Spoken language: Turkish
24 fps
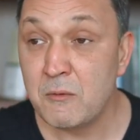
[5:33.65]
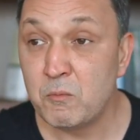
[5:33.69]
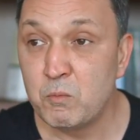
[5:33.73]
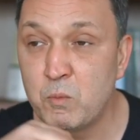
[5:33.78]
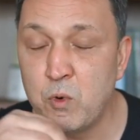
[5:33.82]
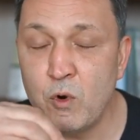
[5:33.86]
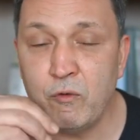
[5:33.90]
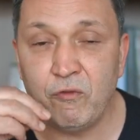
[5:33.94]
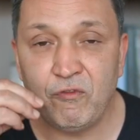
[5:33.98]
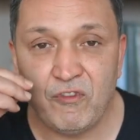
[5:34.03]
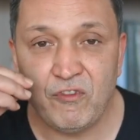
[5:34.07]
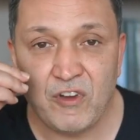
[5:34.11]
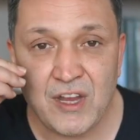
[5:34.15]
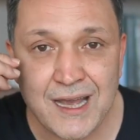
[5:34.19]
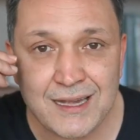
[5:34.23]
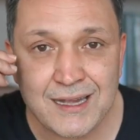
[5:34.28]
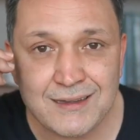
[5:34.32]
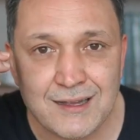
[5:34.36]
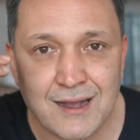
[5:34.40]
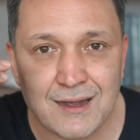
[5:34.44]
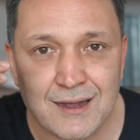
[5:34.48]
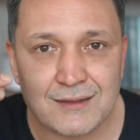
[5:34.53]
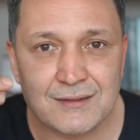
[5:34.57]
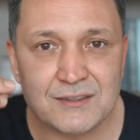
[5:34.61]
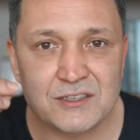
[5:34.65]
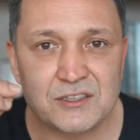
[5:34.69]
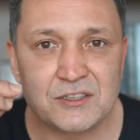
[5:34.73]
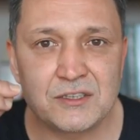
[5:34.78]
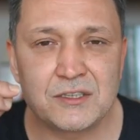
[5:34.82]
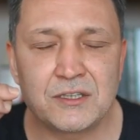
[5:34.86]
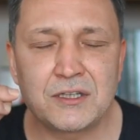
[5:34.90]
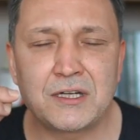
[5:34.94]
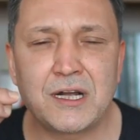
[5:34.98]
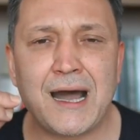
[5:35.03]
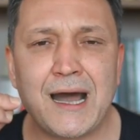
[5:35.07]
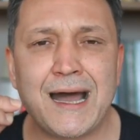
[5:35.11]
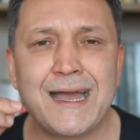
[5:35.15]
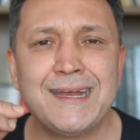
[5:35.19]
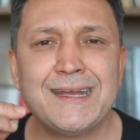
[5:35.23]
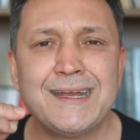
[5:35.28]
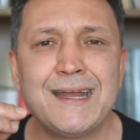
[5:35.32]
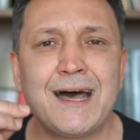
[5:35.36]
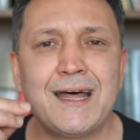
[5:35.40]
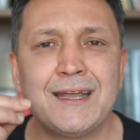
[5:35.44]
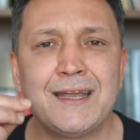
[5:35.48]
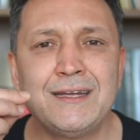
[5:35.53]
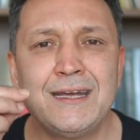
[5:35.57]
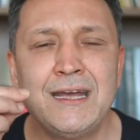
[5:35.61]
Bu fiyat artışının
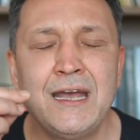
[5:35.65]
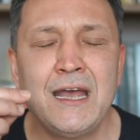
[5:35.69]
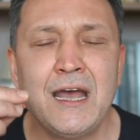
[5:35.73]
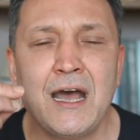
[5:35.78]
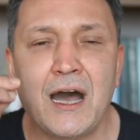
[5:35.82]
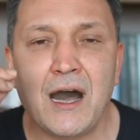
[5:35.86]
kaynağını